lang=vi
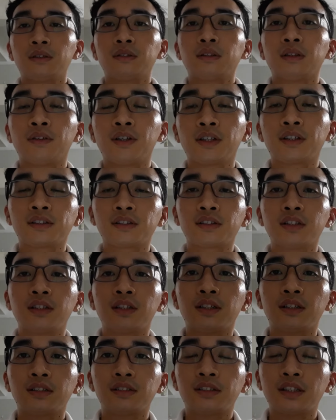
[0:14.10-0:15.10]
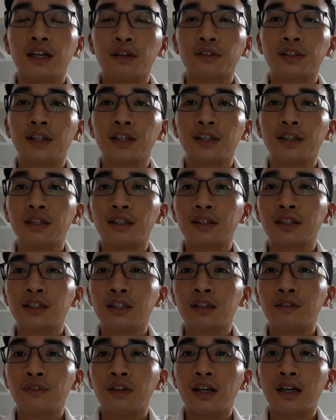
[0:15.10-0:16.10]
Vâng, chào thầy
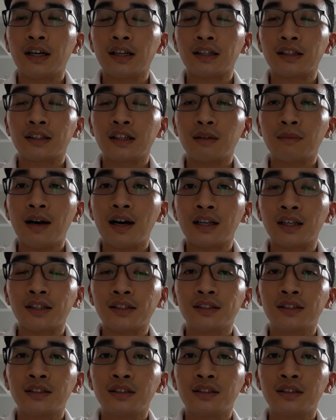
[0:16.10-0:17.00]
Cương và các bạn ạ.